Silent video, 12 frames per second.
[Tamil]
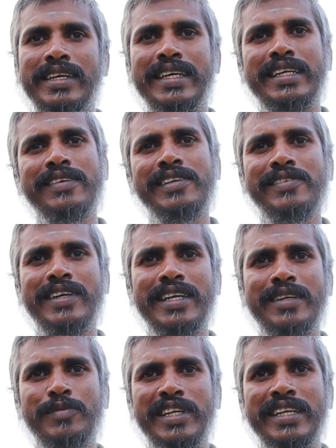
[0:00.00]
இயற்கை வழி
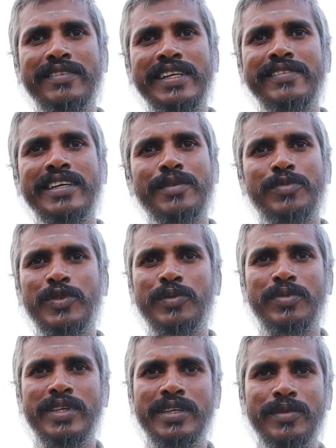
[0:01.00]
வேளாண்மையில் விளைவிக்கப்பட்ட
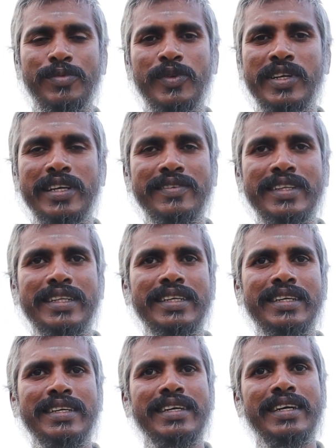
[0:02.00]
ப பொருட்களை வந்து
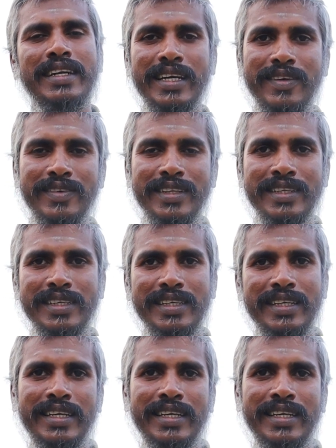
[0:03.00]
நாங்கள் வந்து